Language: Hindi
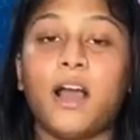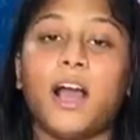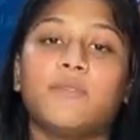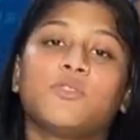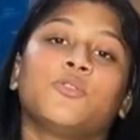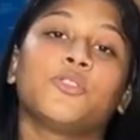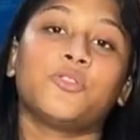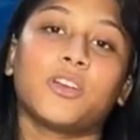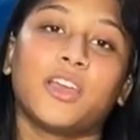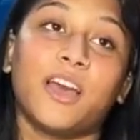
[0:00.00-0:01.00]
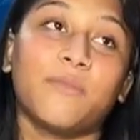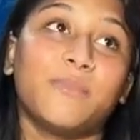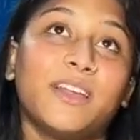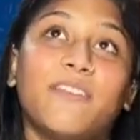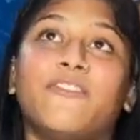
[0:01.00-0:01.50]
आप सोचोगे यार
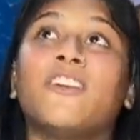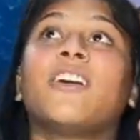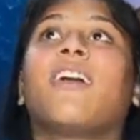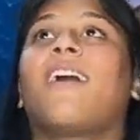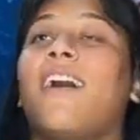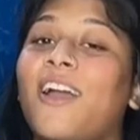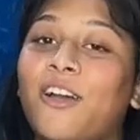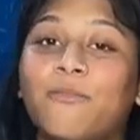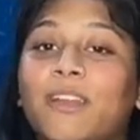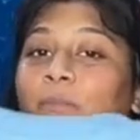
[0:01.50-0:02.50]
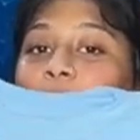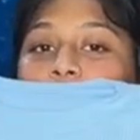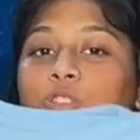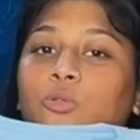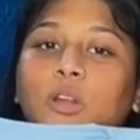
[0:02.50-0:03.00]
मेरा फिगर का है और मैंने
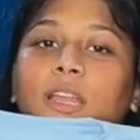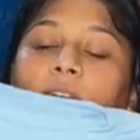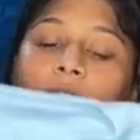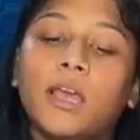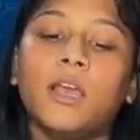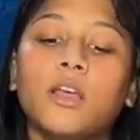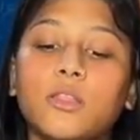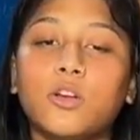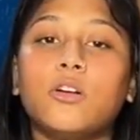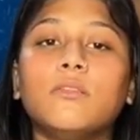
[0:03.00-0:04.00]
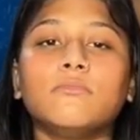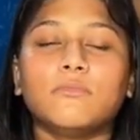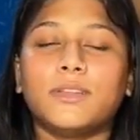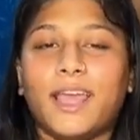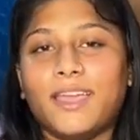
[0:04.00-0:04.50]
बॉडी सूट ले लिया तो
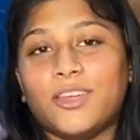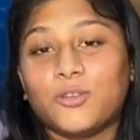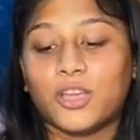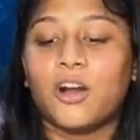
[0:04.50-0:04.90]
नहीं है तो क्या